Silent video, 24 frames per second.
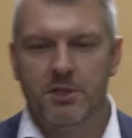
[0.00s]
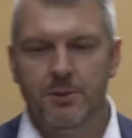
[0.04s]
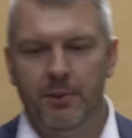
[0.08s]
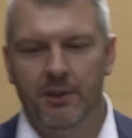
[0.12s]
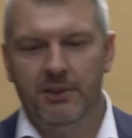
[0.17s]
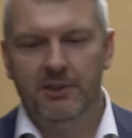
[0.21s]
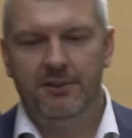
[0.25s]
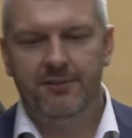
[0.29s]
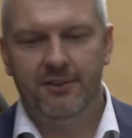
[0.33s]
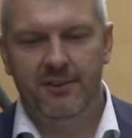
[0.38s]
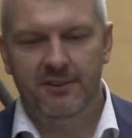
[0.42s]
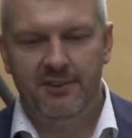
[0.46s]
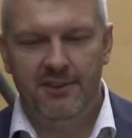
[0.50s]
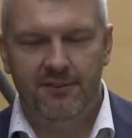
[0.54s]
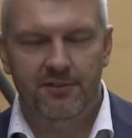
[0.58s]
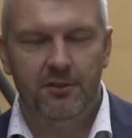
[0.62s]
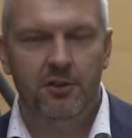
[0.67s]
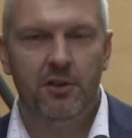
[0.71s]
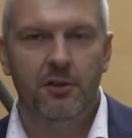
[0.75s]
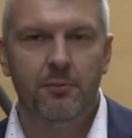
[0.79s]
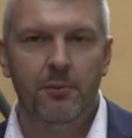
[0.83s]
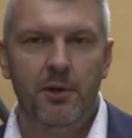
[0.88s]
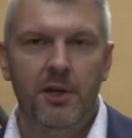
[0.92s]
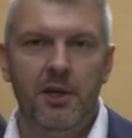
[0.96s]
Państwa,
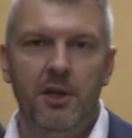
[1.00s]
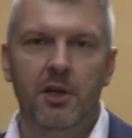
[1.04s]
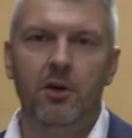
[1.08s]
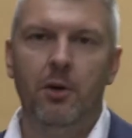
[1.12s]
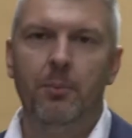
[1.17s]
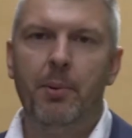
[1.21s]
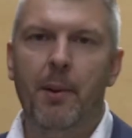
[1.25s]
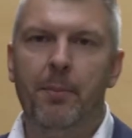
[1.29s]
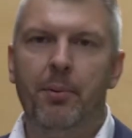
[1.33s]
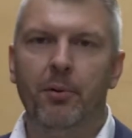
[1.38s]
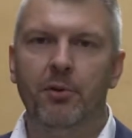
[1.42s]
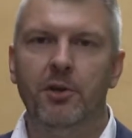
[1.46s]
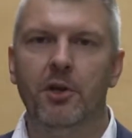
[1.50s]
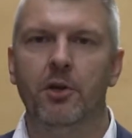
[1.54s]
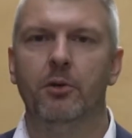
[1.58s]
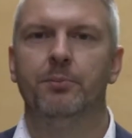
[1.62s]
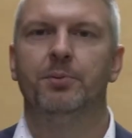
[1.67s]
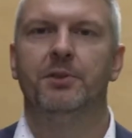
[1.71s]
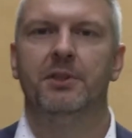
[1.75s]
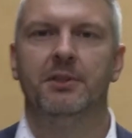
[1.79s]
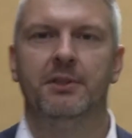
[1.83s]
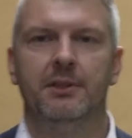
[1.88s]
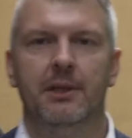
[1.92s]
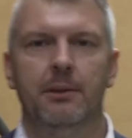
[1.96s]
zawiadomienie o popełnieniu
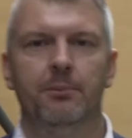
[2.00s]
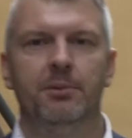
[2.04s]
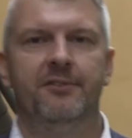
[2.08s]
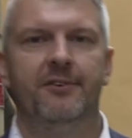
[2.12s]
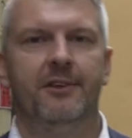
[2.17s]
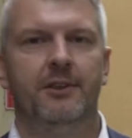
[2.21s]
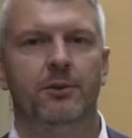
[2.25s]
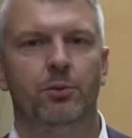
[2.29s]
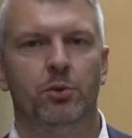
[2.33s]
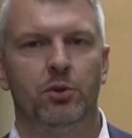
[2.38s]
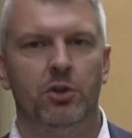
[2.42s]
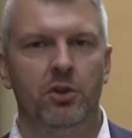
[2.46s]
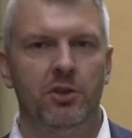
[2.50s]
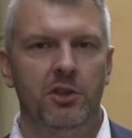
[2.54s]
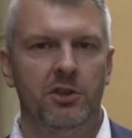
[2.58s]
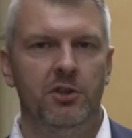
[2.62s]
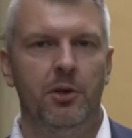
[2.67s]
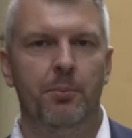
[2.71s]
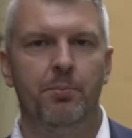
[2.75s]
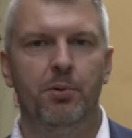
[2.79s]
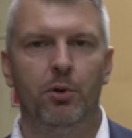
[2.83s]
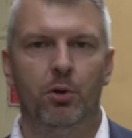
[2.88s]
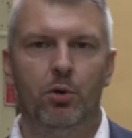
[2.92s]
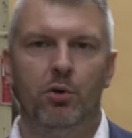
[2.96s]
przestępstwa złożone
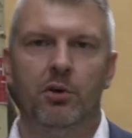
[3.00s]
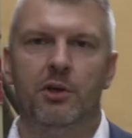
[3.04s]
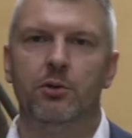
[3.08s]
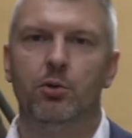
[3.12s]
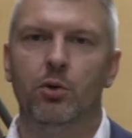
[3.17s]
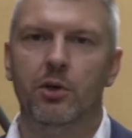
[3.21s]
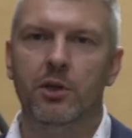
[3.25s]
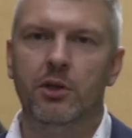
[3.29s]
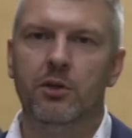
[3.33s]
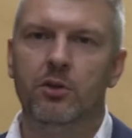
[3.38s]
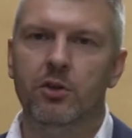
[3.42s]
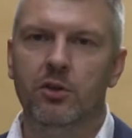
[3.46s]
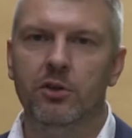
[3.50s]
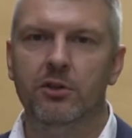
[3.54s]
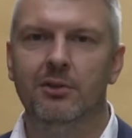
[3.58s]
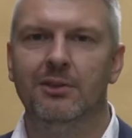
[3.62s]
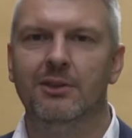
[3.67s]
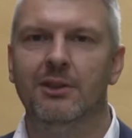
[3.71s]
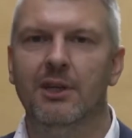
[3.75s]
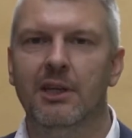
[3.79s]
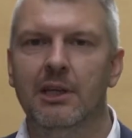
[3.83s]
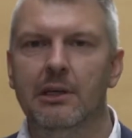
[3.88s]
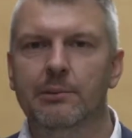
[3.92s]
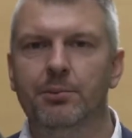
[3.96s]
do prokuratury to
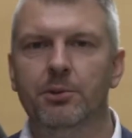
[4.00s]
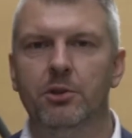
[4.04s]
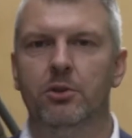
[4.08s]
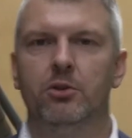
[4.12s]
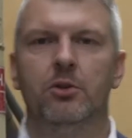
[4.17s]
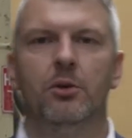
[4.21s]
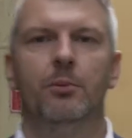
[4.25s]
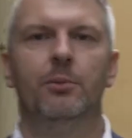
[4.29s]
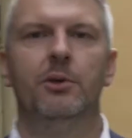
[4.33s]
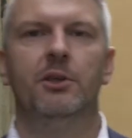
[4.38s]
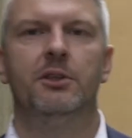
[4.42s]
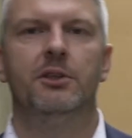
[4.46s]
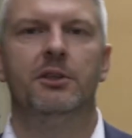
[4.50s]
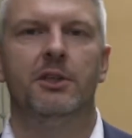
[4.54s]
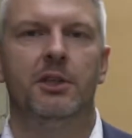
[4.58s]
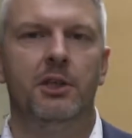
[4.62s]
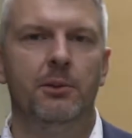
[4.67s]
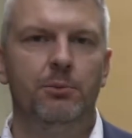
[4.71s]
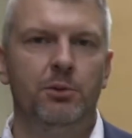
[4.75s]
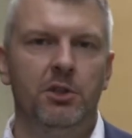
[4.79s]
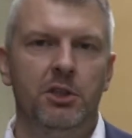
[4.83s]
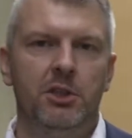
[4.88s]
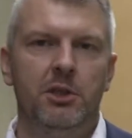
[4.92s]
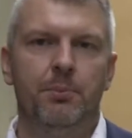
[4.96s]
jest najlepszy dokument,
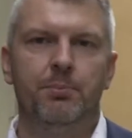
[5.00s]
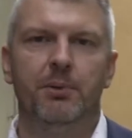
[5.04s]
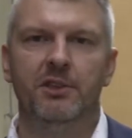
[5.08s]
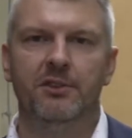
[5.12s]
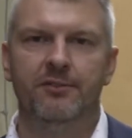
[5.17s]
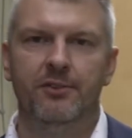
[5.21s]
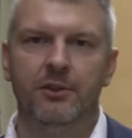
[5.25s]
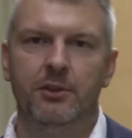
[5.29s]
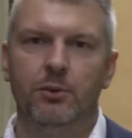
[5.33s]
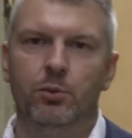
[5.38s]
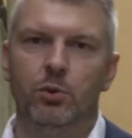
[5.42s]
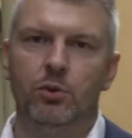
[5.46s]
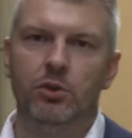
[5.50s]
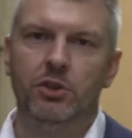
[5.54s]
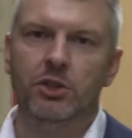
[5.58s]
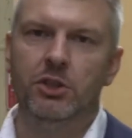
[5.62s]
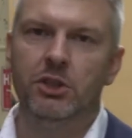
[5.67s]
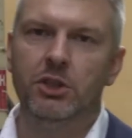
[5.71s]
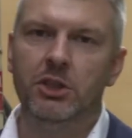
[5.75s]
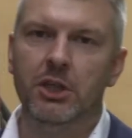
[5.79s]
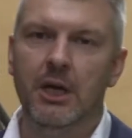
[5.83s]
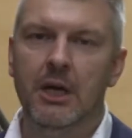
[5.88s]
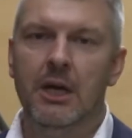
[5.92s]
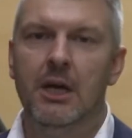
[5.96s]
jaki możecie Państwo
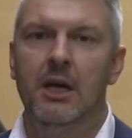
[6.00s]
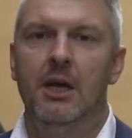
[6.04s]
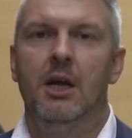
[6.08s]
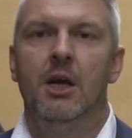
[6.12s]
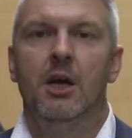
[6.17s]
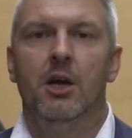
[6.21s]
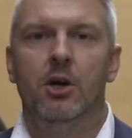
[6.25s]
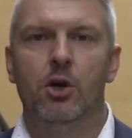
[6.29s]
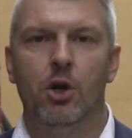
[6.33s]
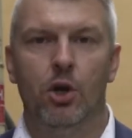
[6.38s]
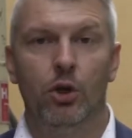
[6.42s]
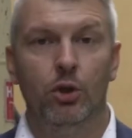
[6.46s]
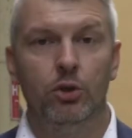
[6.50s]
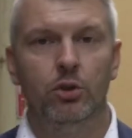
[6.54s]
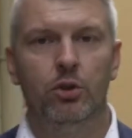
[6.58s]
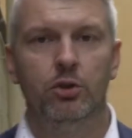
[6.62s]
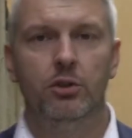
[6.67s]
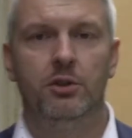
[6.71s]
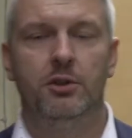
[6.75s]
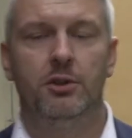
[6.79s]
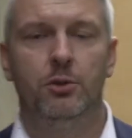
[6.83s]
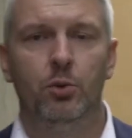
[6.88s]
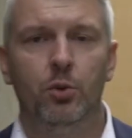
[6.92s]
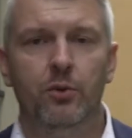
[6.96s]
złożyć,
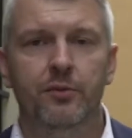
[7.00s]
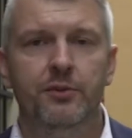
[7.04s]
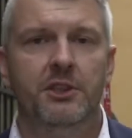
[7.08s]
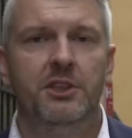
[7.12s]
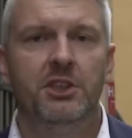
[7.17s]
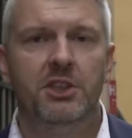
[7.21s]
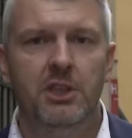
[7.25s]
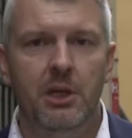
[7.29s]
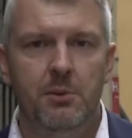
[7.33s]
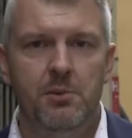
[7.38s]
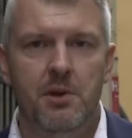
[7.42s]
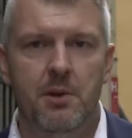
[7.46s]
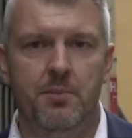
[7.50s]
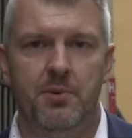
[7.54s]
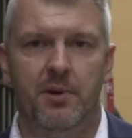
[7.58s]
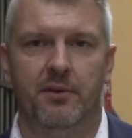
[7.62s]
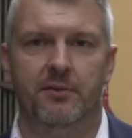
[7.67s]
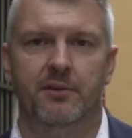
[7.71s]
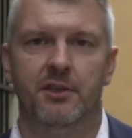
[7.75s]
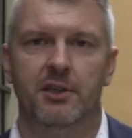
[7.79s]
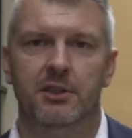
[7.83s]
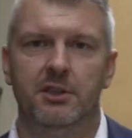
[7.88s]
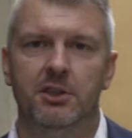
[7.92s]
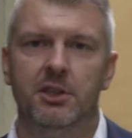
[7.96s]
chroniąc głównie siebie,
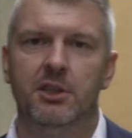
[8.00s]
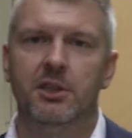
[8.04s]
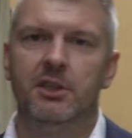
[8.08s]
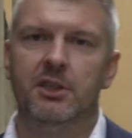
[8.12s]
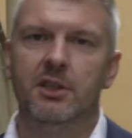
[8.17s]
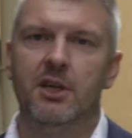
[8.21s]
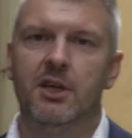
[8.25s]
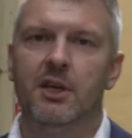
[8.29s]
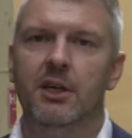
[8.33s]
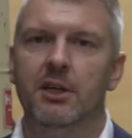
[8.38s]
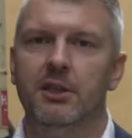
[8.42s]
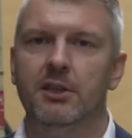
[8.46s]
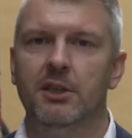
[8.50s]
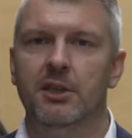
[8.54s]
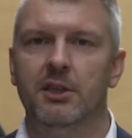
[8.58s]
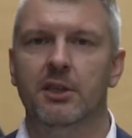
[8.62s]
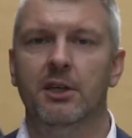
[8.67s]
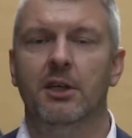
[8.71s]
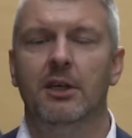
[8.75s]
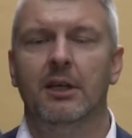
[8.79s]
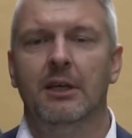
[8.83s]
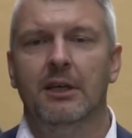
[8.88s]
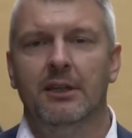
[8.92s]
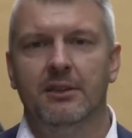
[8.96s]
prawda? Czyli
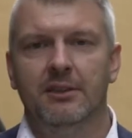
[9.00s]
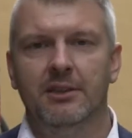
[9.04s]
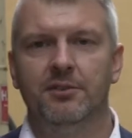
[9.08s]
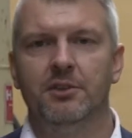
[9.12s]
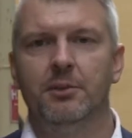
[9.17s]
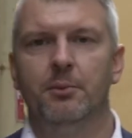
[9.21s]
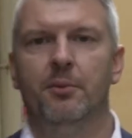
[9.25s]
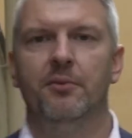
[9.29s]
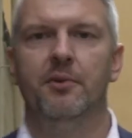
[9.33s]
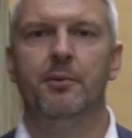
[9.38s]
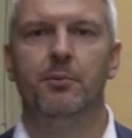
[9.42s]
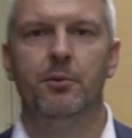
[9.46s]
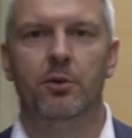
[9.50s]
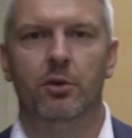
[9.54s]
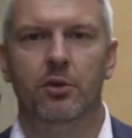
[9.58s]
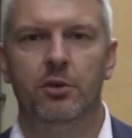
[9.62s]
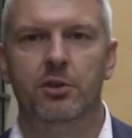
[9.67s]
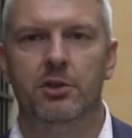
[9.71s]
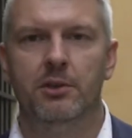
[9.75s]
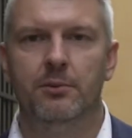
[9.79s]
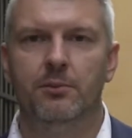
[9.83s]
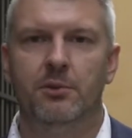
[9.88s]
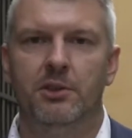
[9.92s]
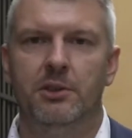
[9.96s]
generalnie zawsze mówimy o
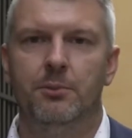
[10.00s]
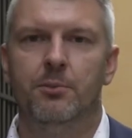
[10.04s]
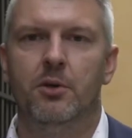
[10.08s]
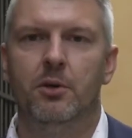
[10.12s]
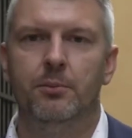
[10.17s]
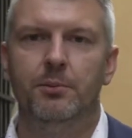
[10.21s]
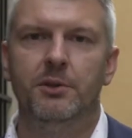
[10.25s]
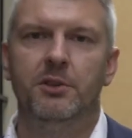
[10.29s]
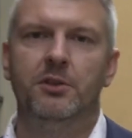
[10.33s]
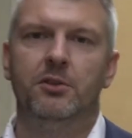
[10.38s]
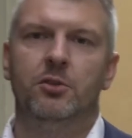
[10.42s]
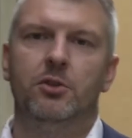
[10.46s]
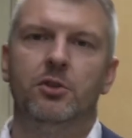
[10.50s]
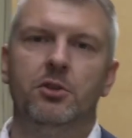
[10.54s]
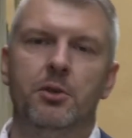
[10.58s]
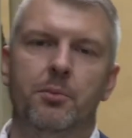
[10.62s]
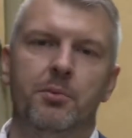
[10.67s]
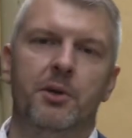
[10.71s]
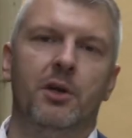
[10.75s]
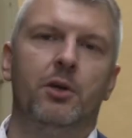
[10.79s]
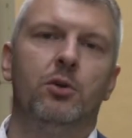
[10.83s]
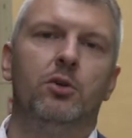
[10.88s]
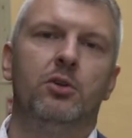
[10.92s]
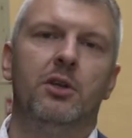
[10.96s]
tym, żeby robić coś
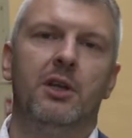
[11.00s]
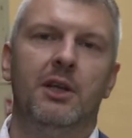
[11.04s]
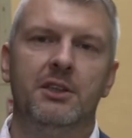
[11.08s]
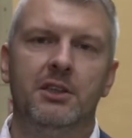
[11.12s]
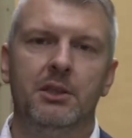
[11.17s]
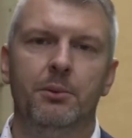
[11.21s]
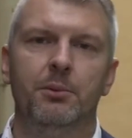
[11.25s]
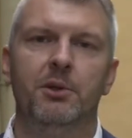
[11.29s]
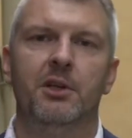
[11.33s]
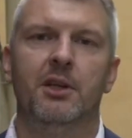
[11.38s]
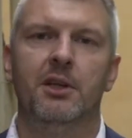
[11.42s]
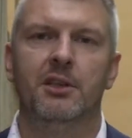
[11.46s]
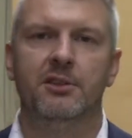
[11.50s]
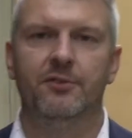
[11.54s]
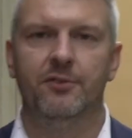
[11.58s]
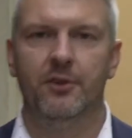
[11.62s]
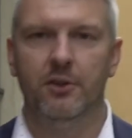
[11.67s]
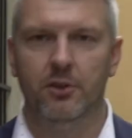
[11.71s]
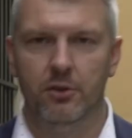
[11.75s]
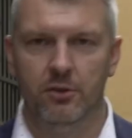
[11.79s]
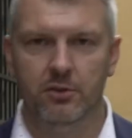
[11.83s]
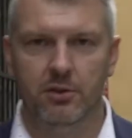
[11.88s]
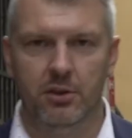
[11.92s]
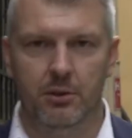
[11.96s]
dobrego dla siebie, dla
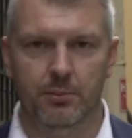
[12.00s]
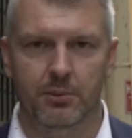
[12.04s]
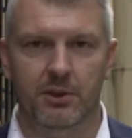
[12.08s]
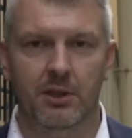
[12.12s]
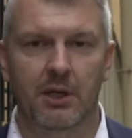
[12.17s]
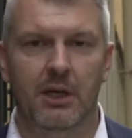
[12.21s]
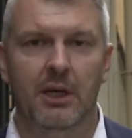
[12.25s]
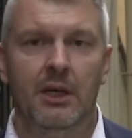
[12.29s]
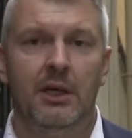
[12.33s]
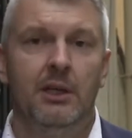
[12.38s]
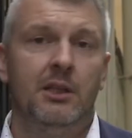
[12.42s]
swojej osoby.